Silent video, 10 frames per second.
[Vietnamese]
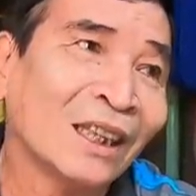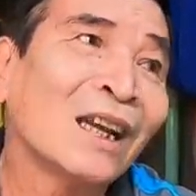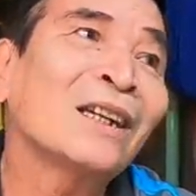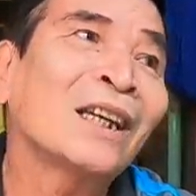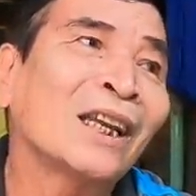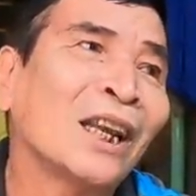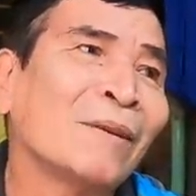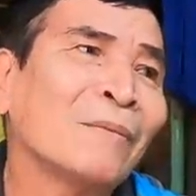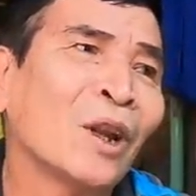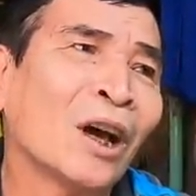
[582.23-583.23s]
nhớ kỷ
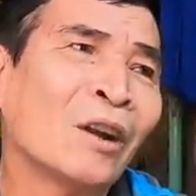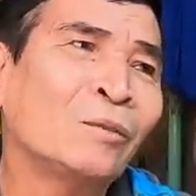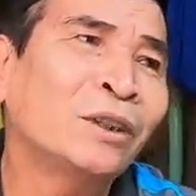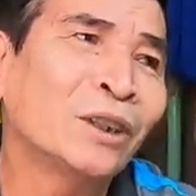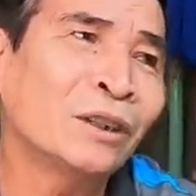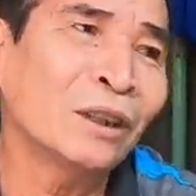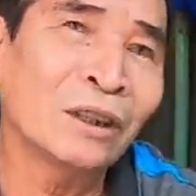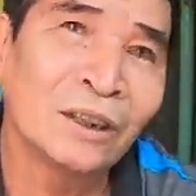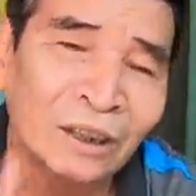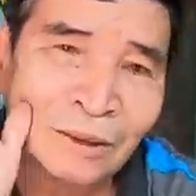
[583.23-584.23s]
niệm là lúc trước
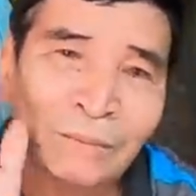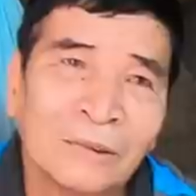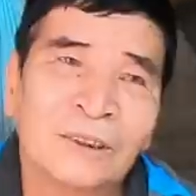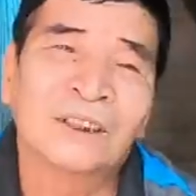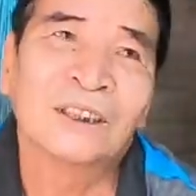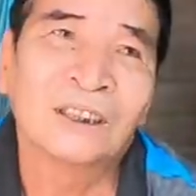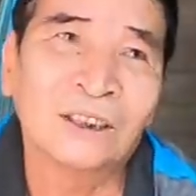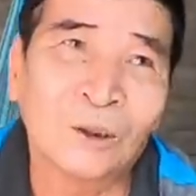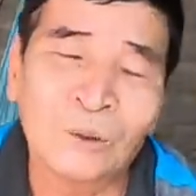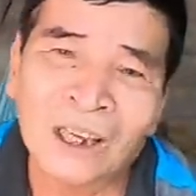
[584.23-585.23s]
á
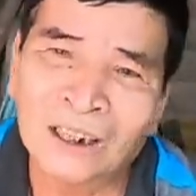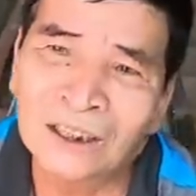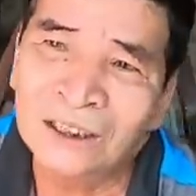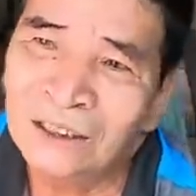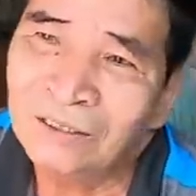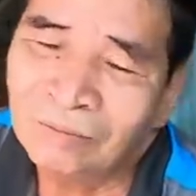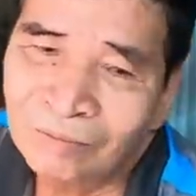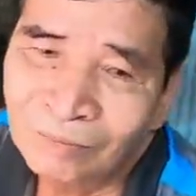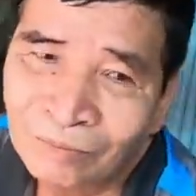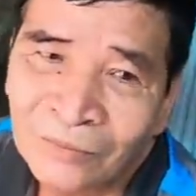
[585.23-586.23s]
dạ. chú dân lưới
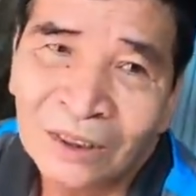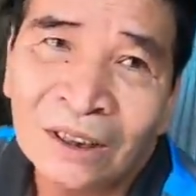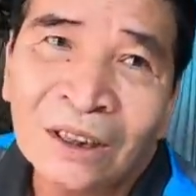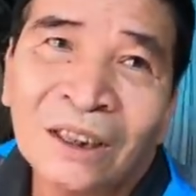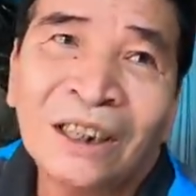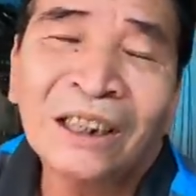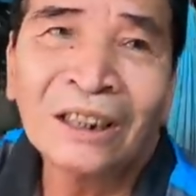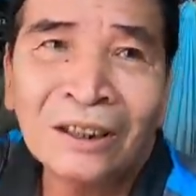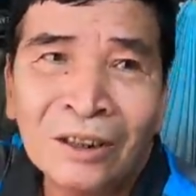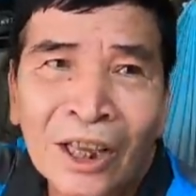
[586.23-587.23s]
đi
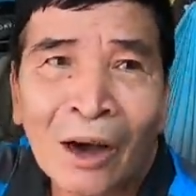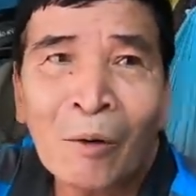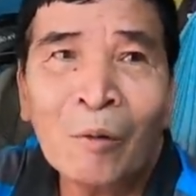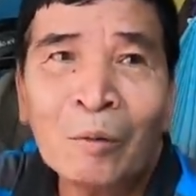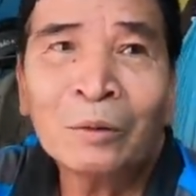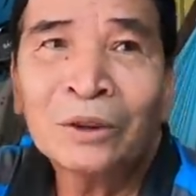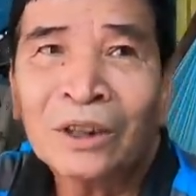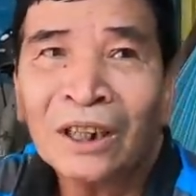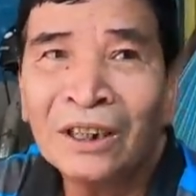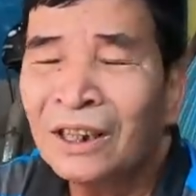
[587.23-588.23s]
dân lưới nhậu
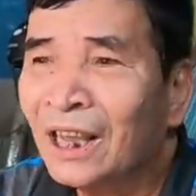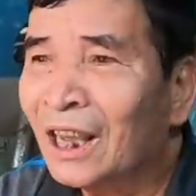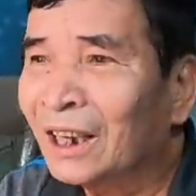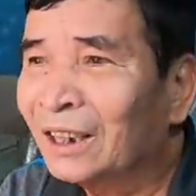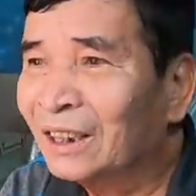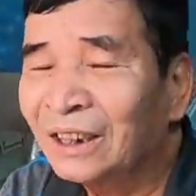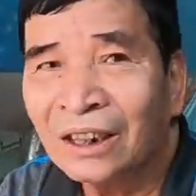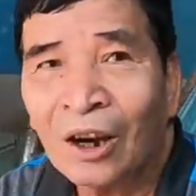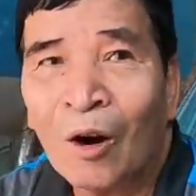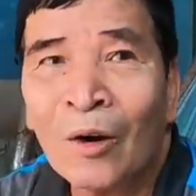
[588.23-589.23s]
xỉn về
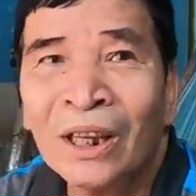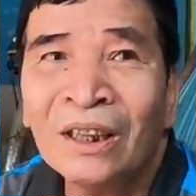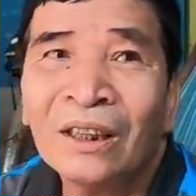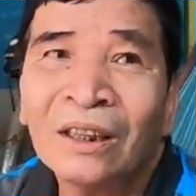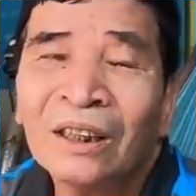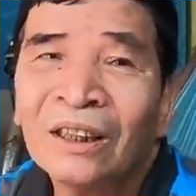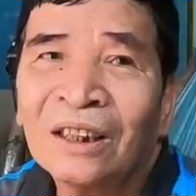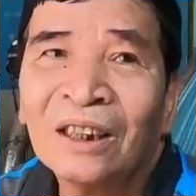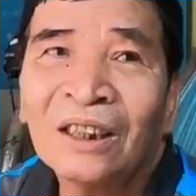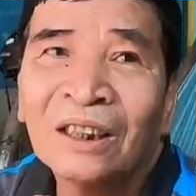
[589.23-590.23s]
ói
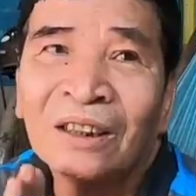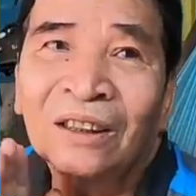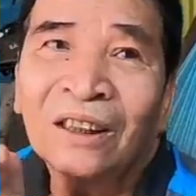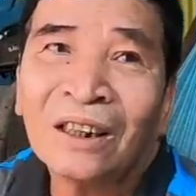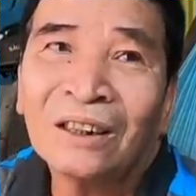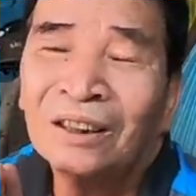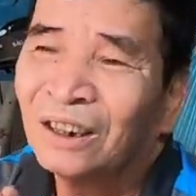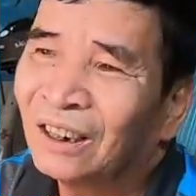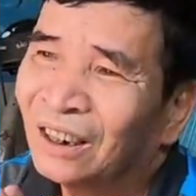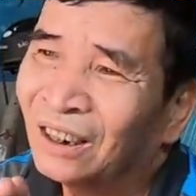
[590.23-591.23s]

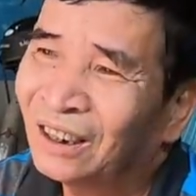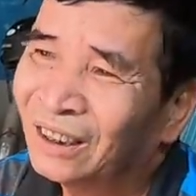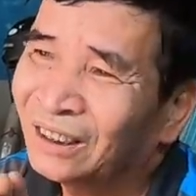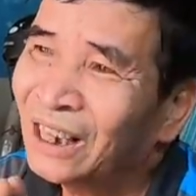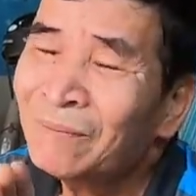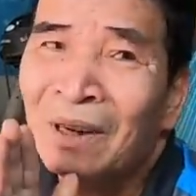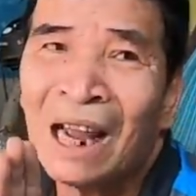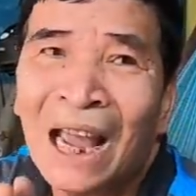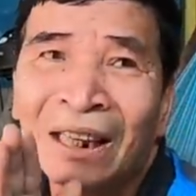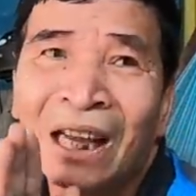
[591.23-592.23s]
từ uh, giáp
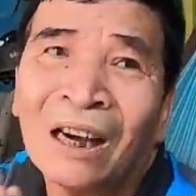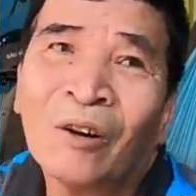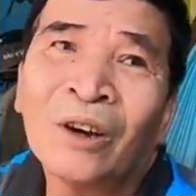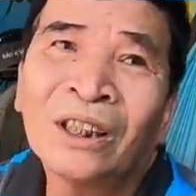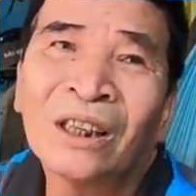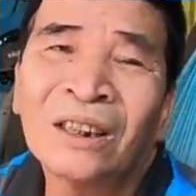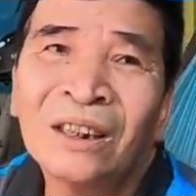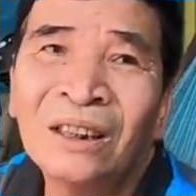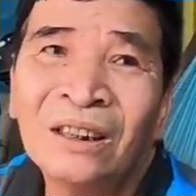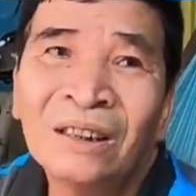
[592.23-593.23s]
12 giờ ói
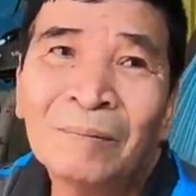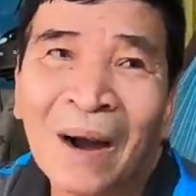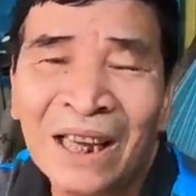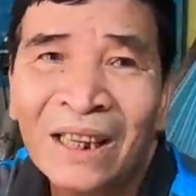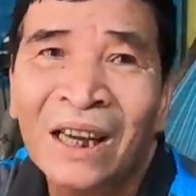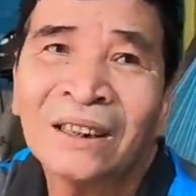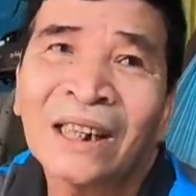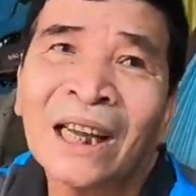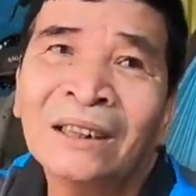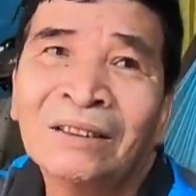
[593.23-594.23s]
tới 7 giờ
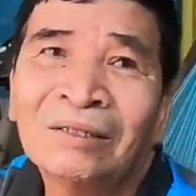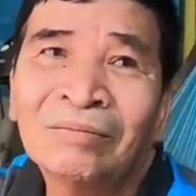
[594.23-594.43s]
sáng